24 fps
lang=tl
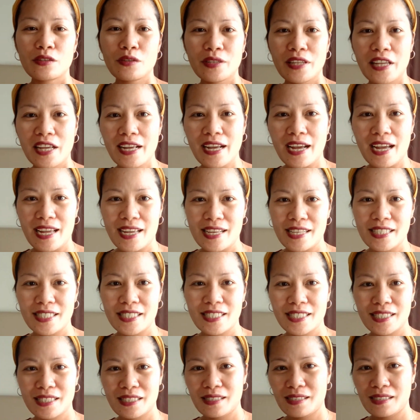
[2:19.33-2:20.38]
today
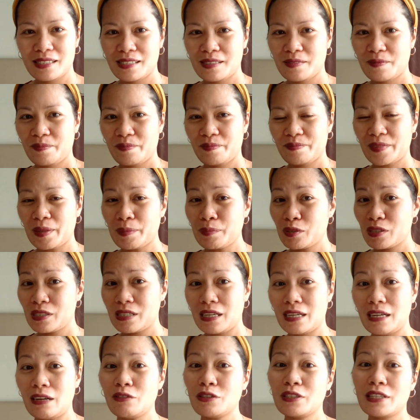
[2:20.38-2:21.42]
guys, tapos
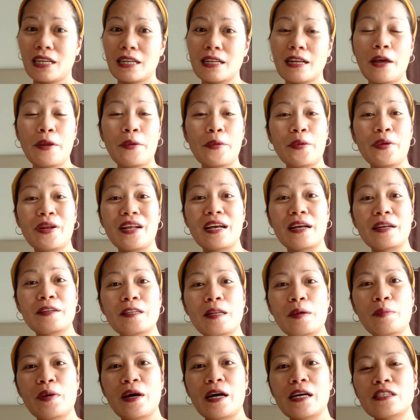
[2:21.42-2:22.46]
na ako nagano
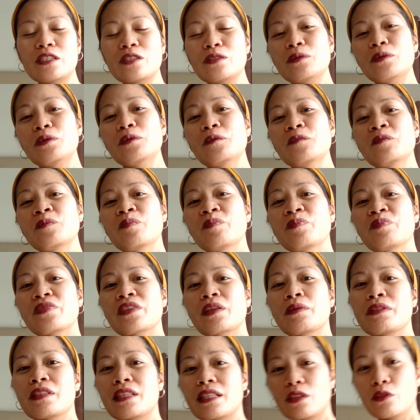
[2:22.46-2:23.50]
naglaba. So
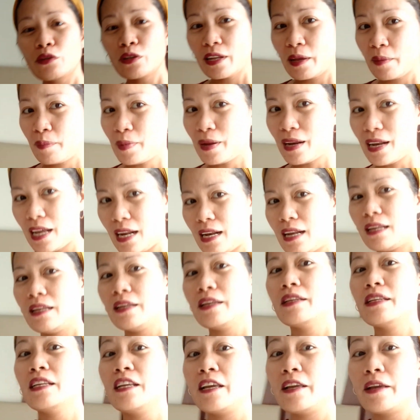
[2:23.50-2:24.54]
today pala
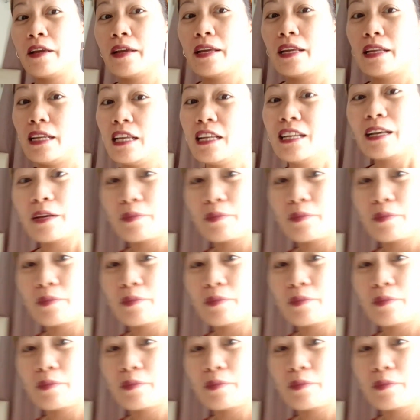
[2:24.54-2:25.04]
li,